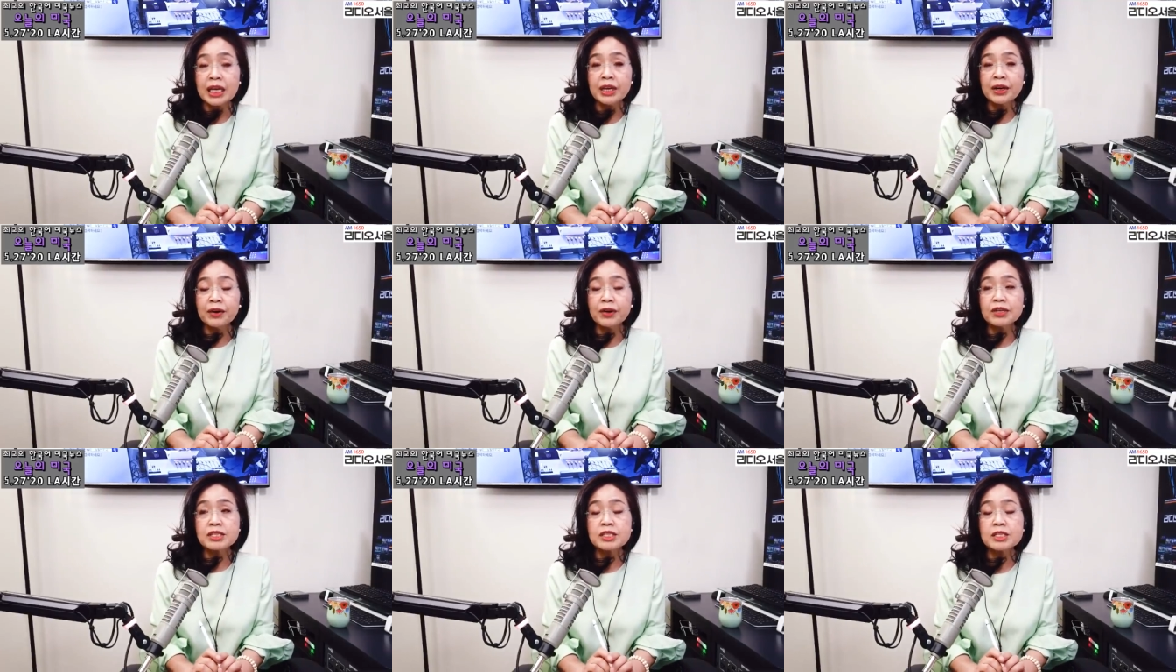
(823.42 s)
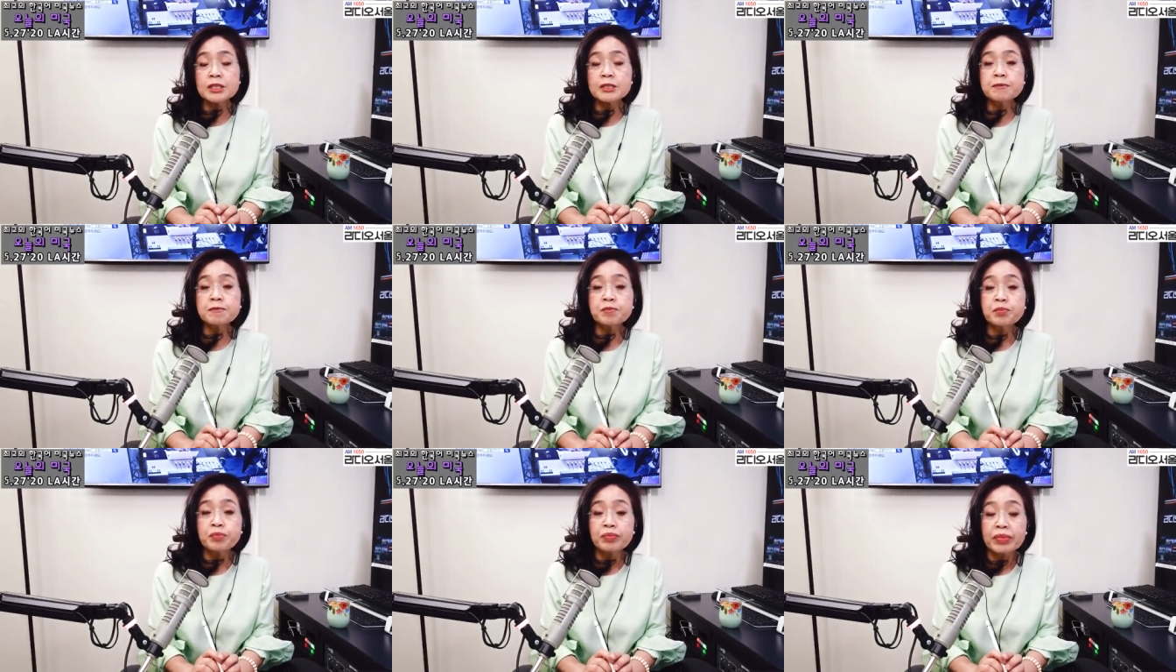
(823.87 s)

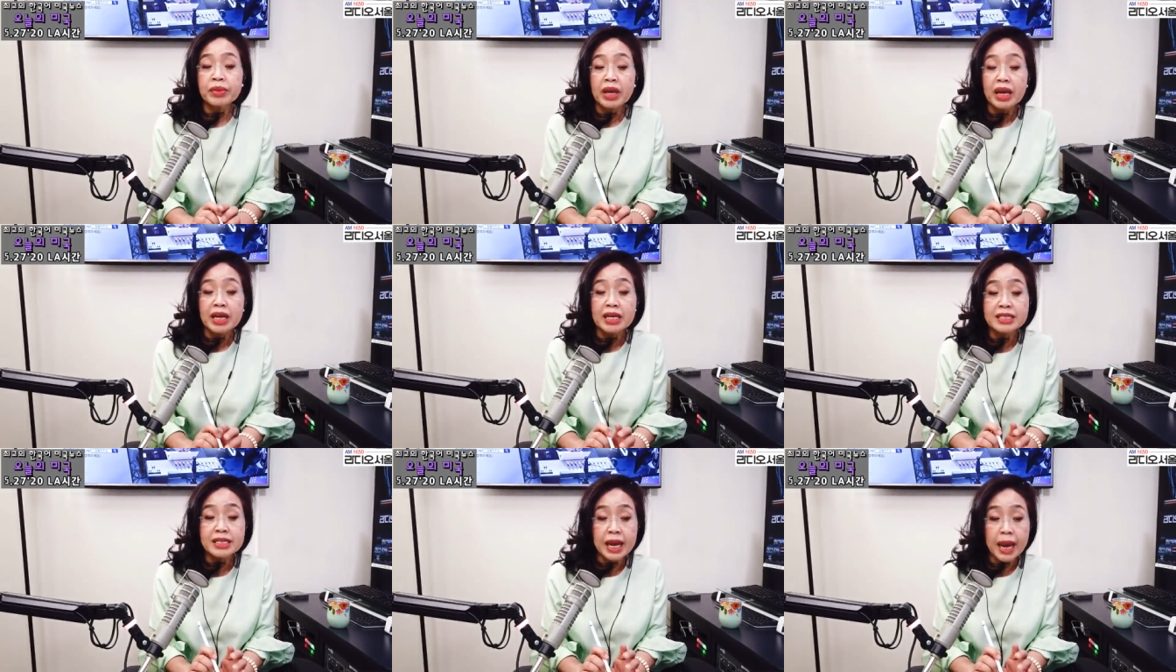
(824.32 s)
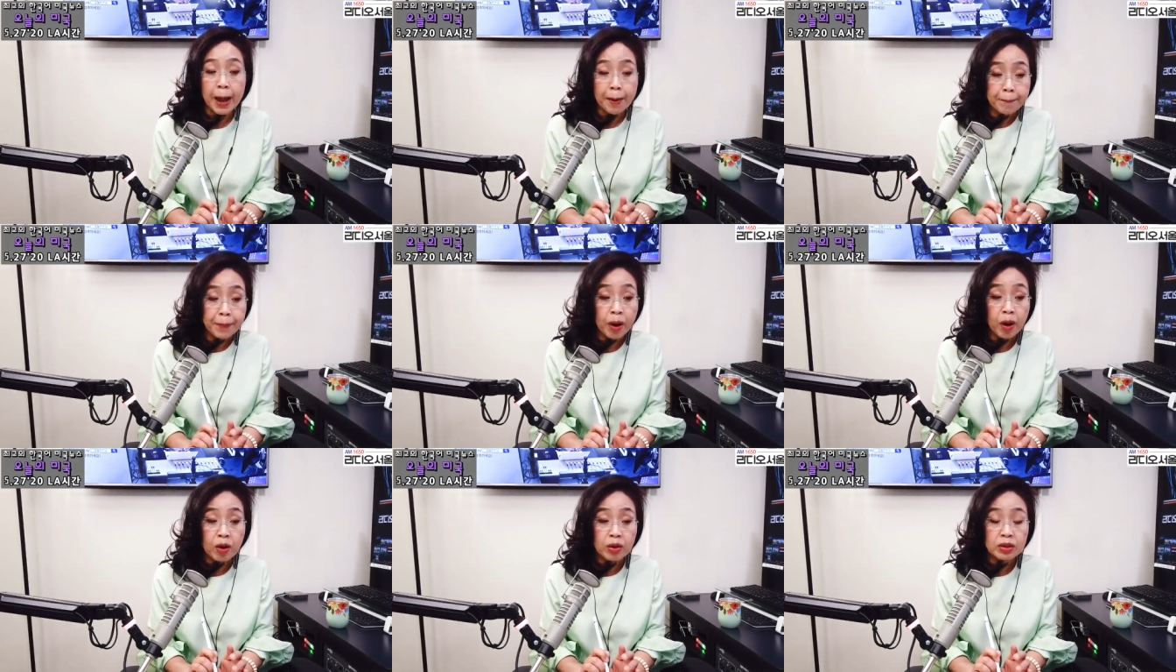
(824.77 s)
이것은 이제
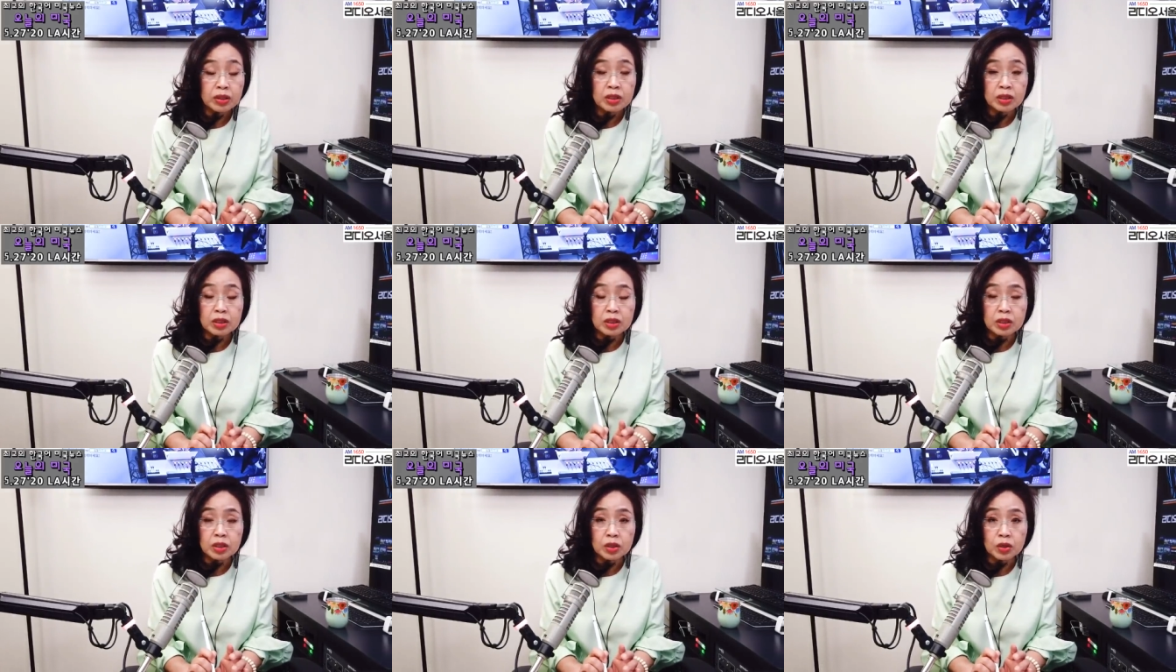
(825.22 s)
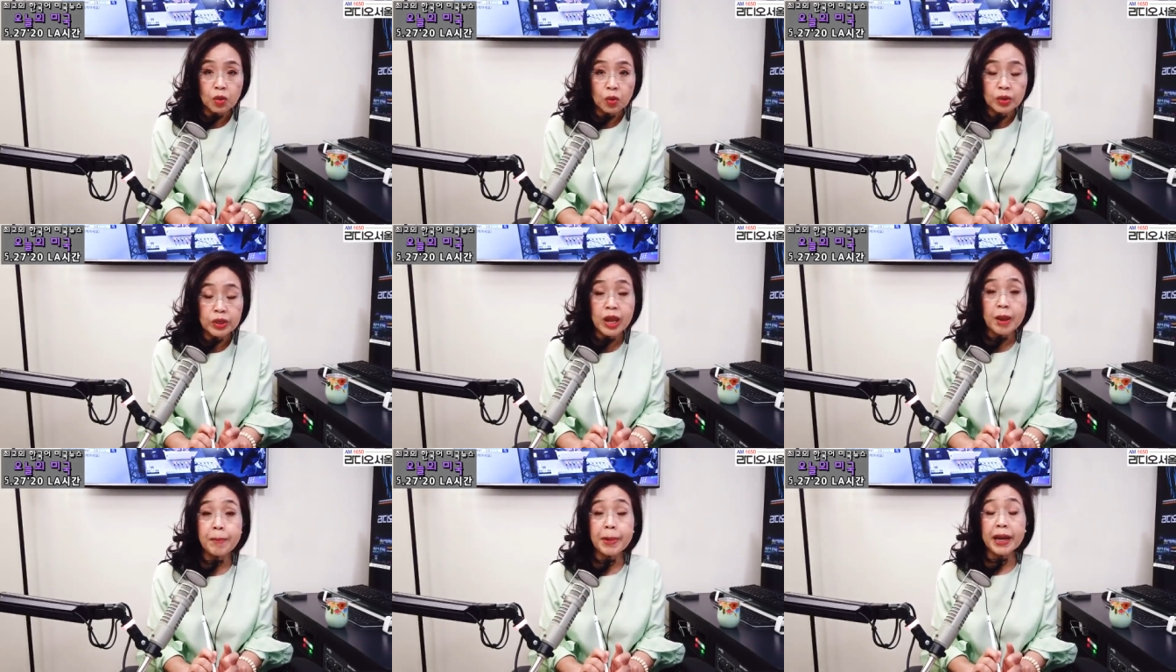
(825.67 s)
한번 그
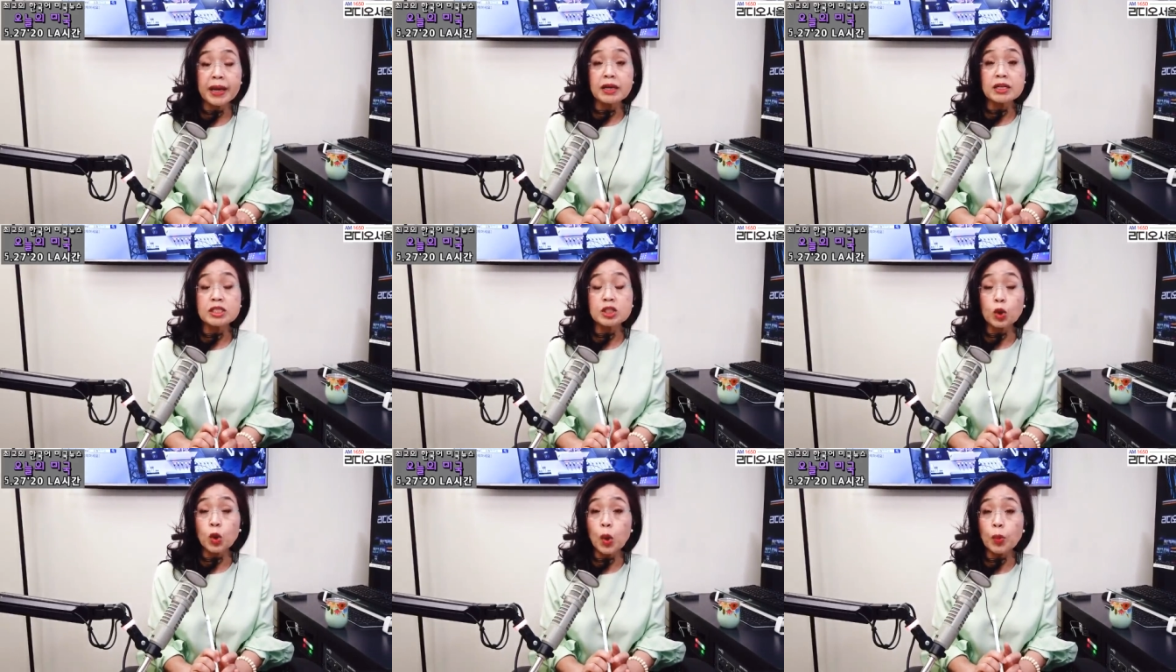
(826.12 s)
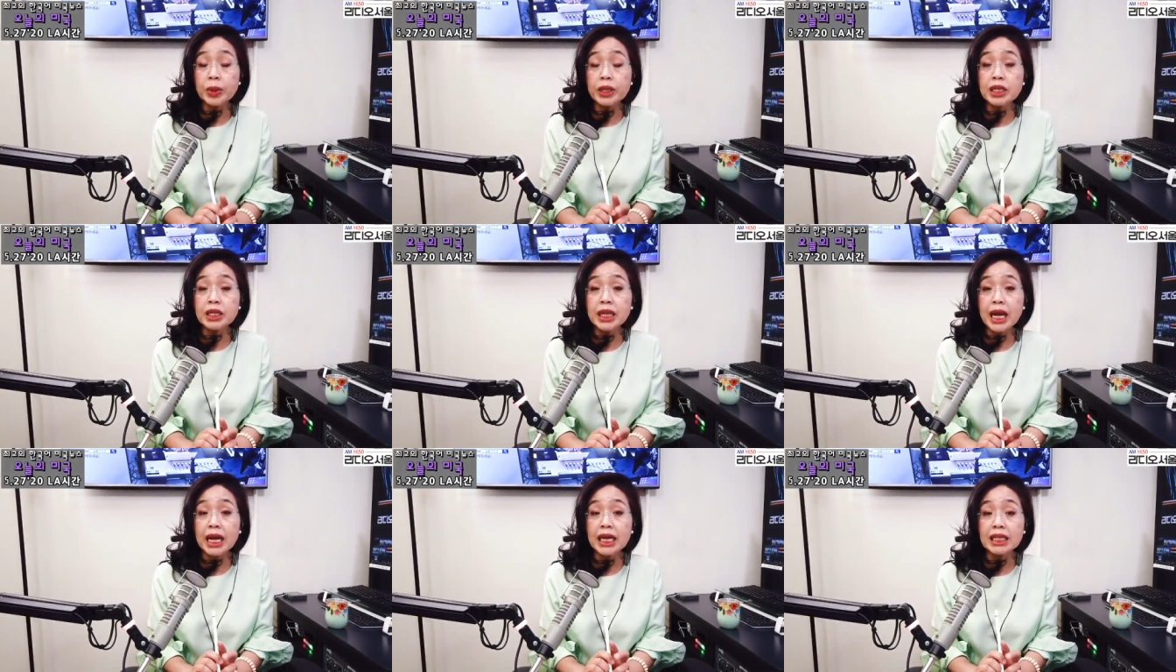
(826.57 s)
코로나 바이러스
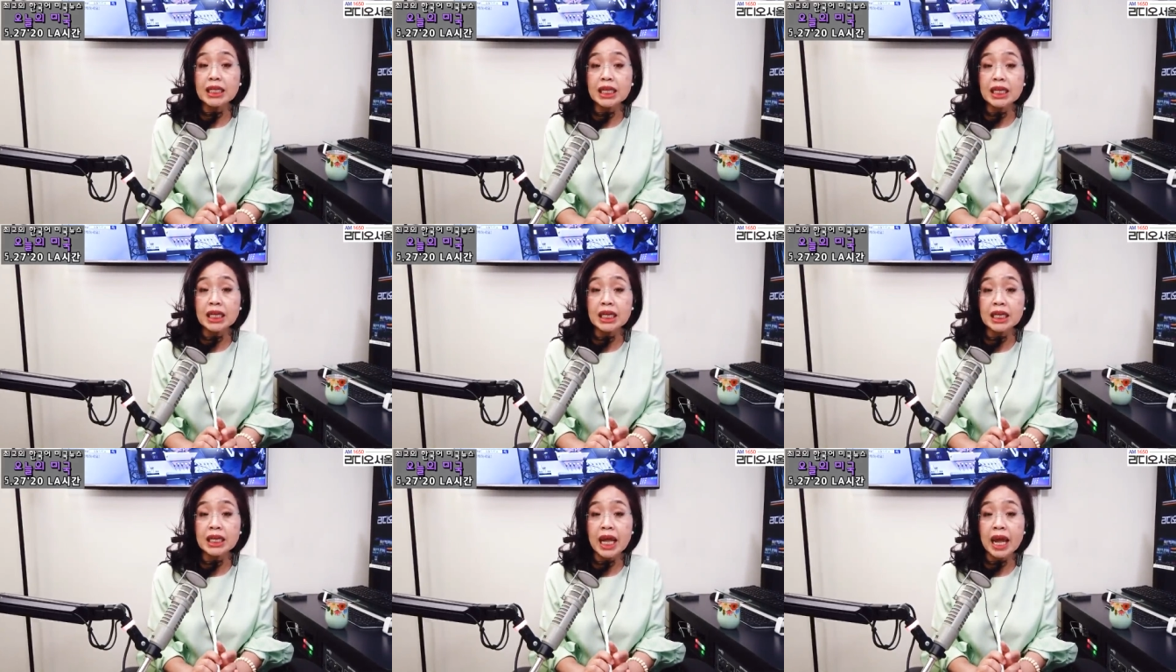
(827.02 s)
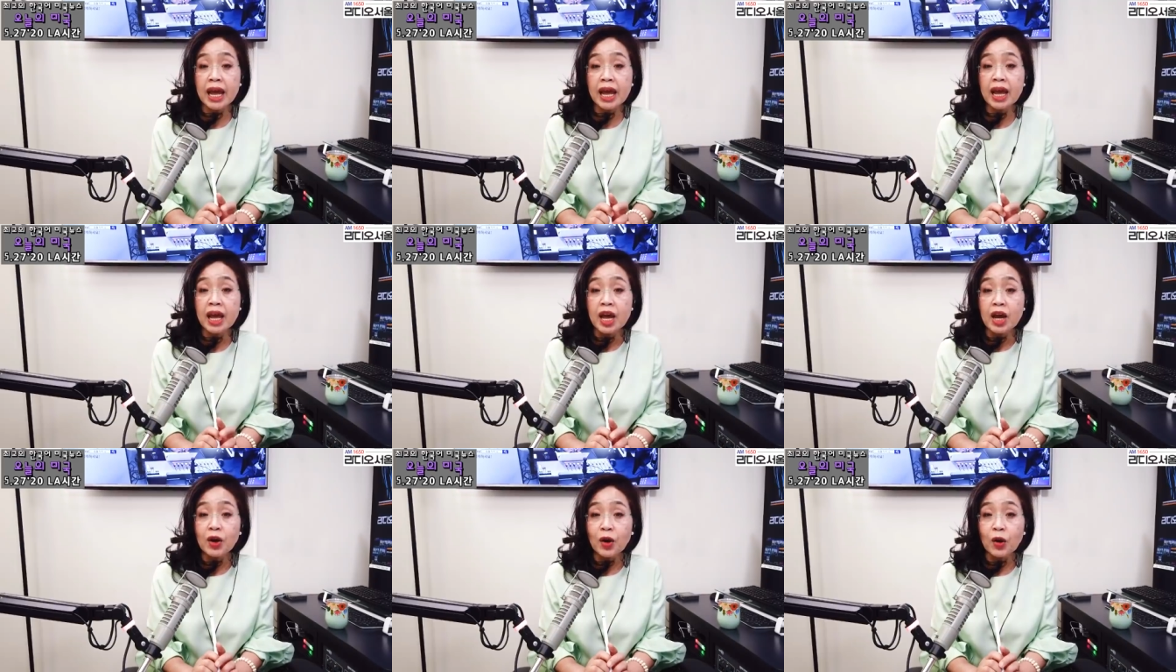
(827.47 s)
코비드
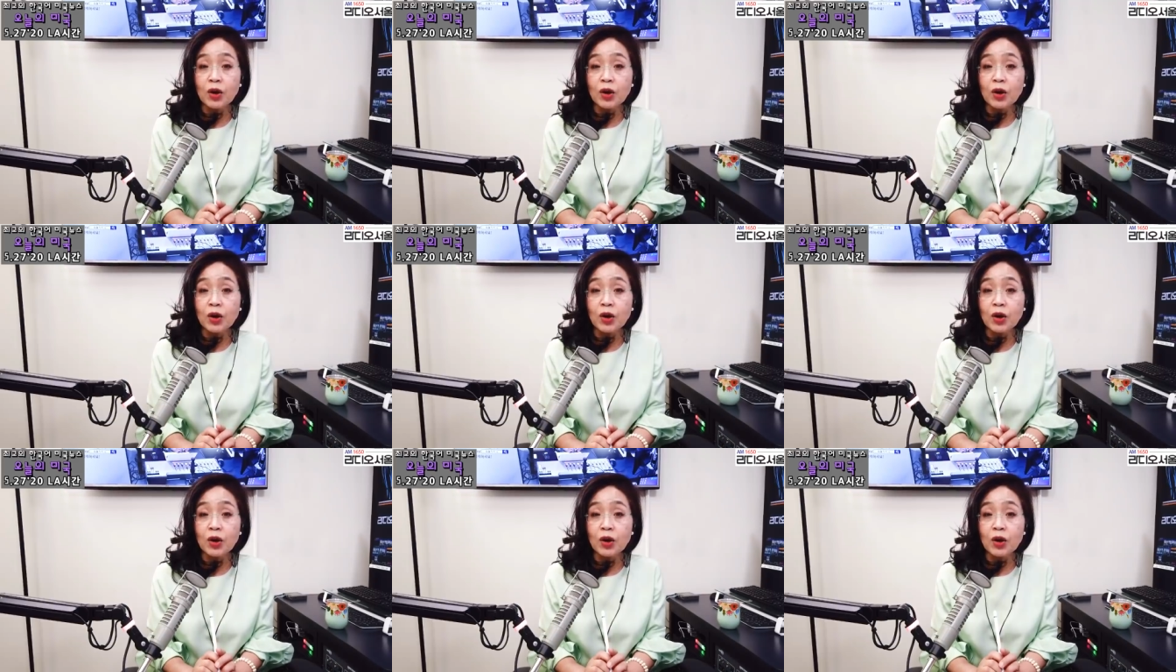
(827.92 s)
19에